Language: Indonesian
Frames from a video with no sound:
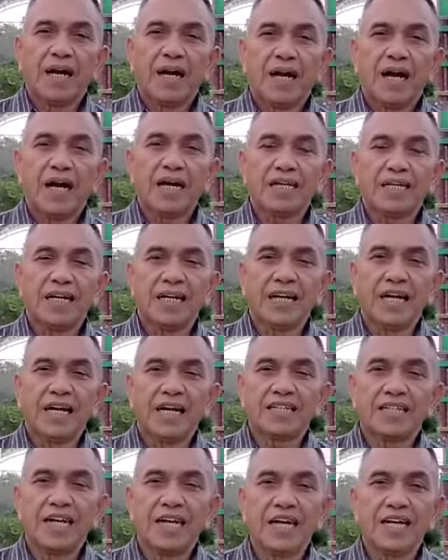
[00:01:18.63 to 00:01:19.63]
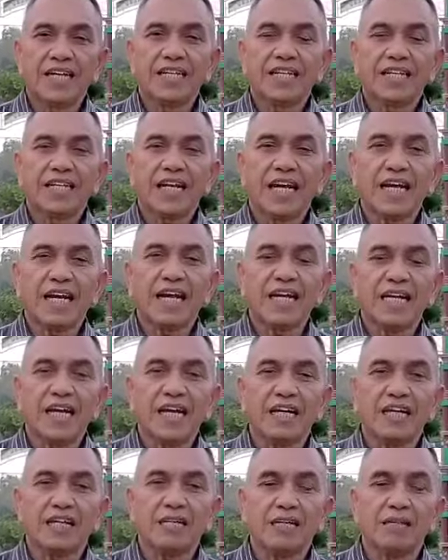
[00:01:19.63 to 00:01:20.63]
adalah dari
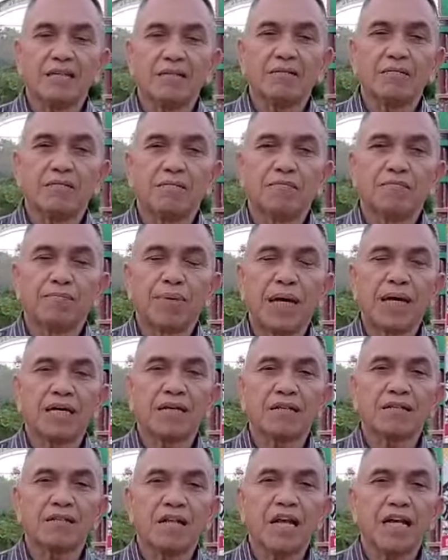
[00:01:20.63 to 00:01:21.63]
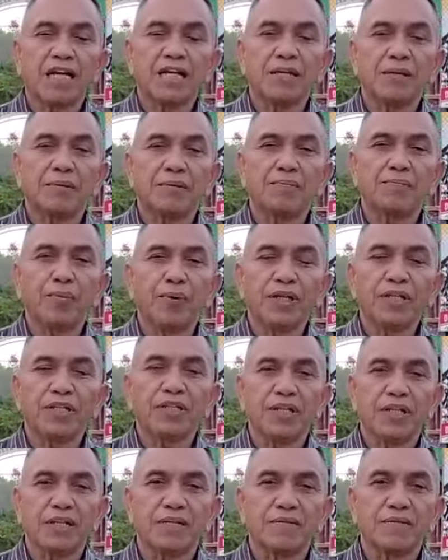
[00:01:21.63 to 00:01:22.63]
kalangan partai politik.